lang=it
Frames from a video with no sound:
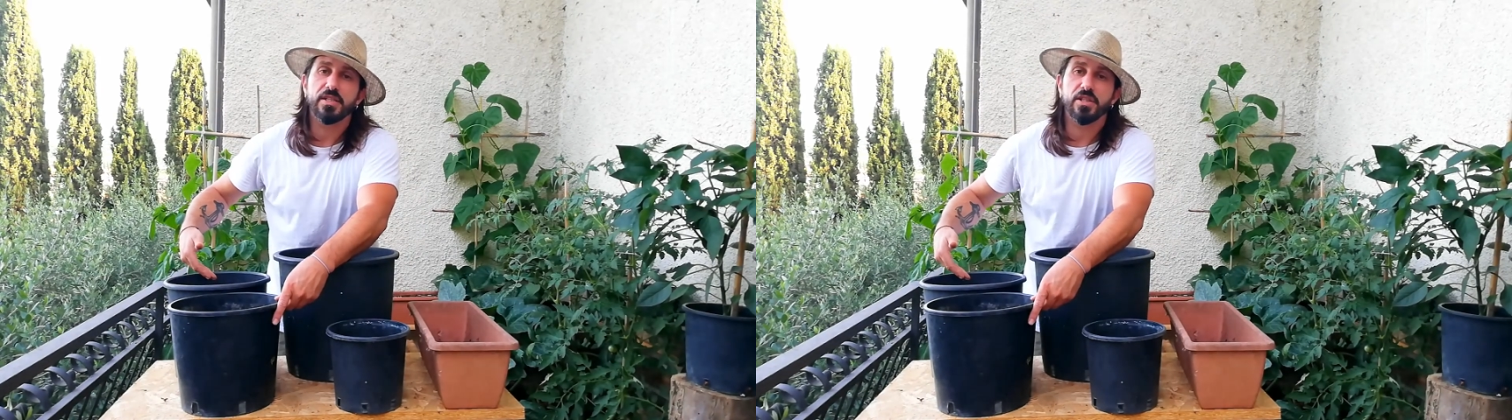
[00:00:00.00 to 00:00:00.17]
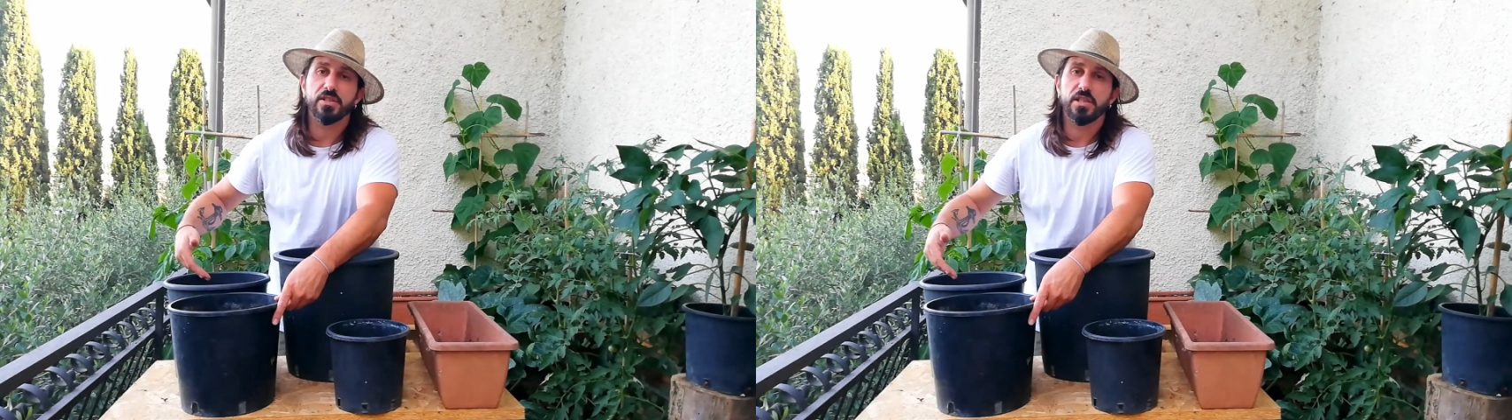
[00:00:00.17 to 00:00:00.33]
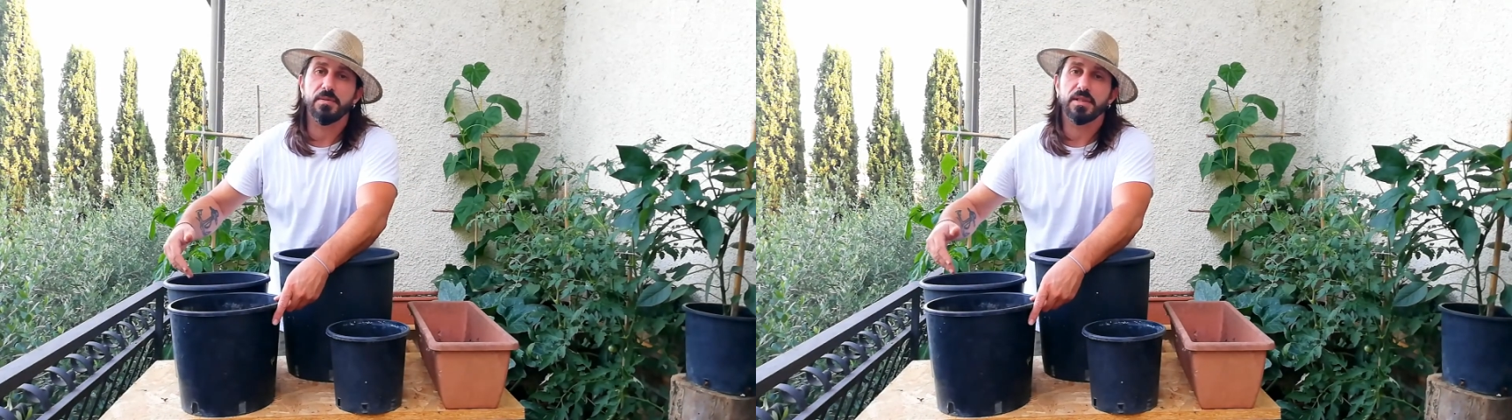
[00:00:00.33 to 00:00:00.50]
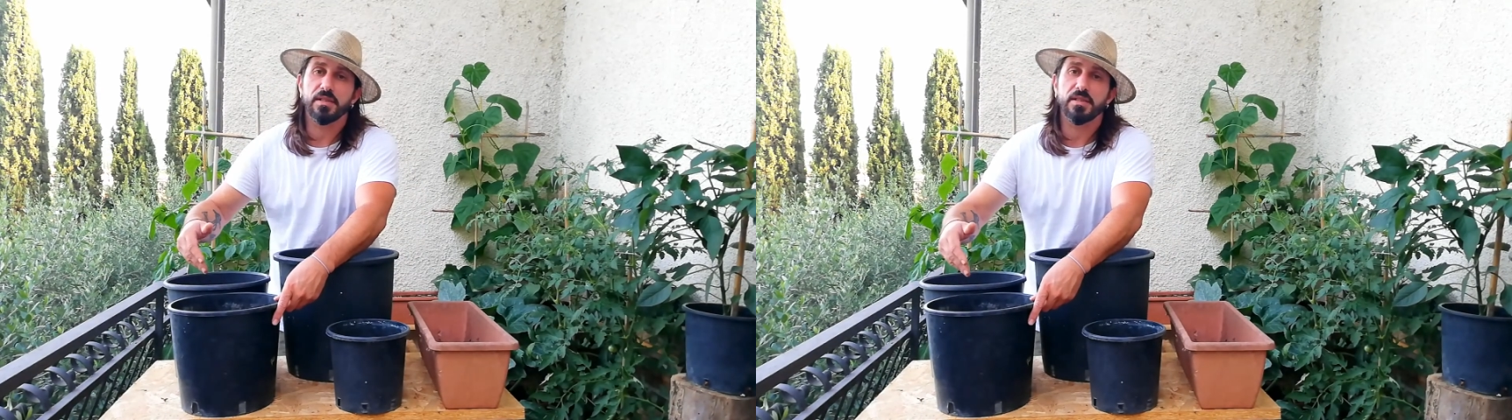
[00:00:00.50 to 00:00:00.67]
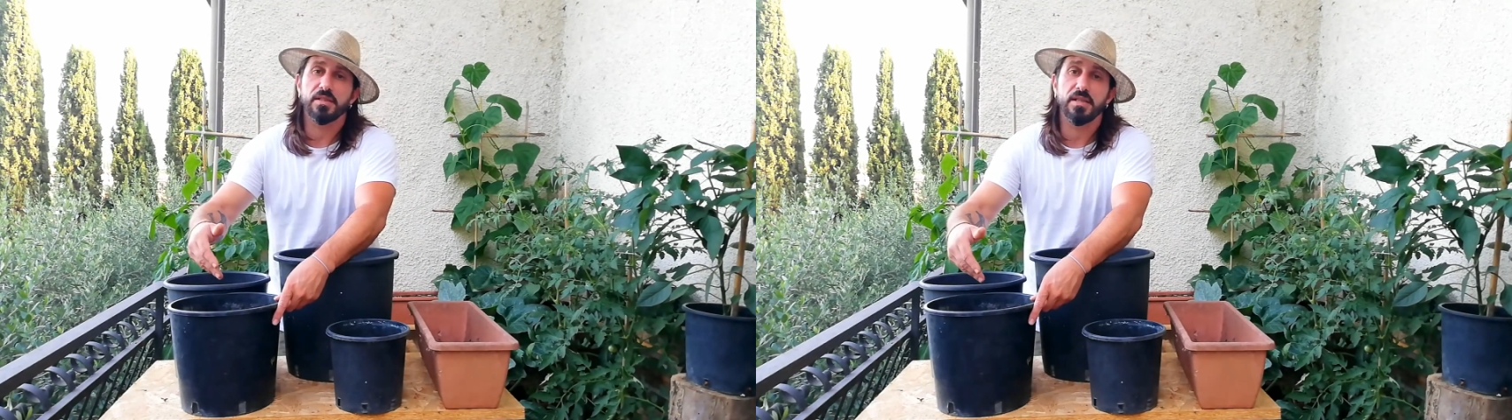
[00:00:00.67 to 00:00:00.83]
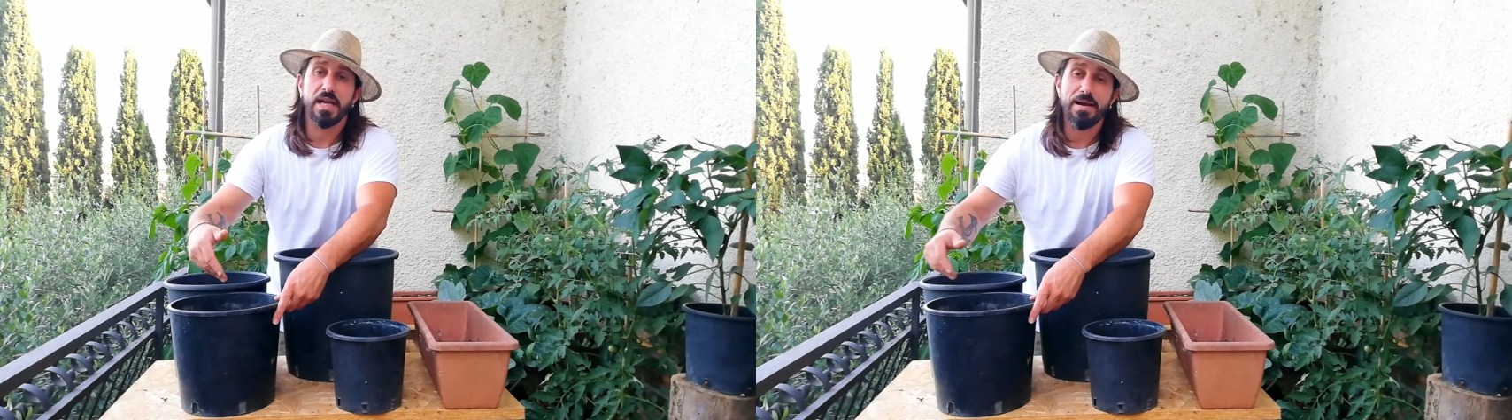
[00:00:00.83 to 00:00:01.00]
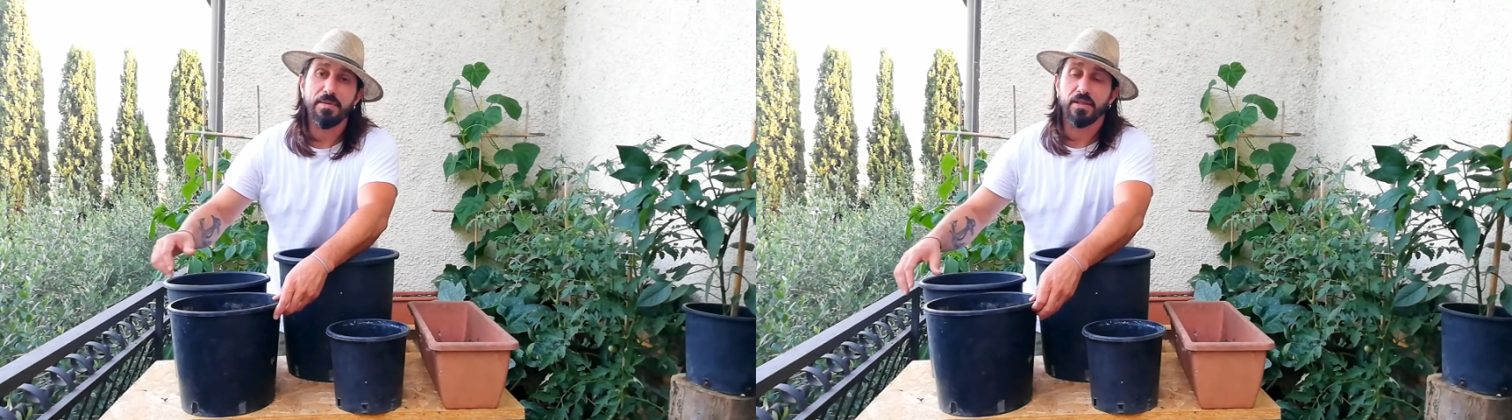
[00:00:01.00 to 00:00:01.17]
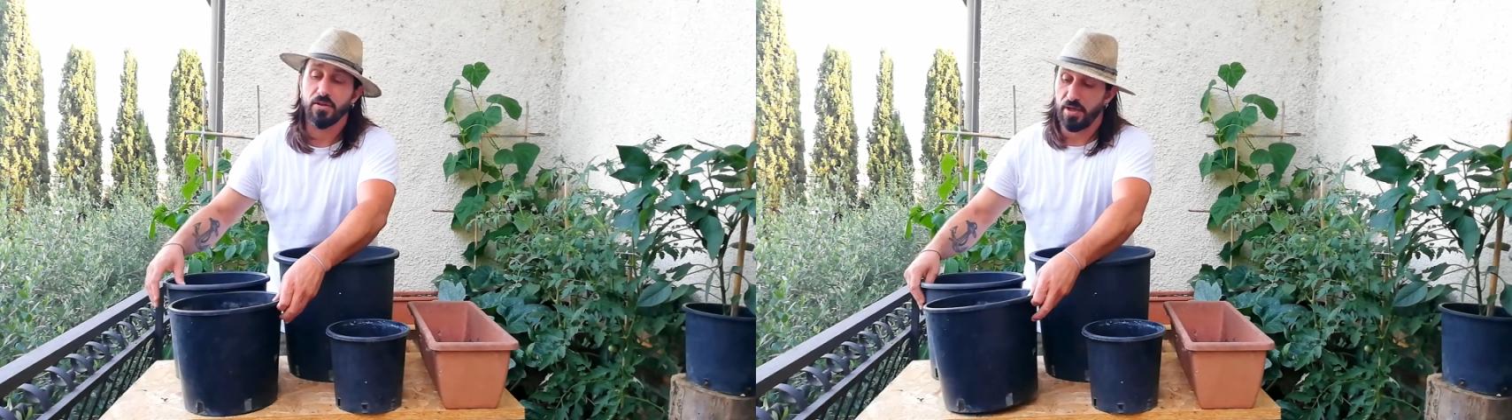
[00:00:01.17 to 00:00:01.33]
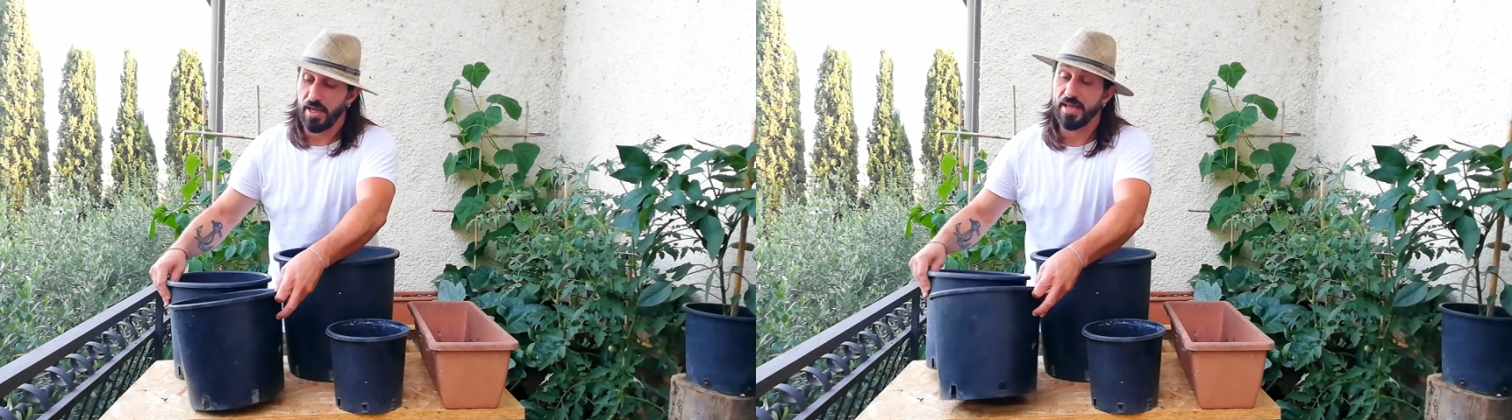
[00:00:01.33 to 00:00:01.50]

cm di diametro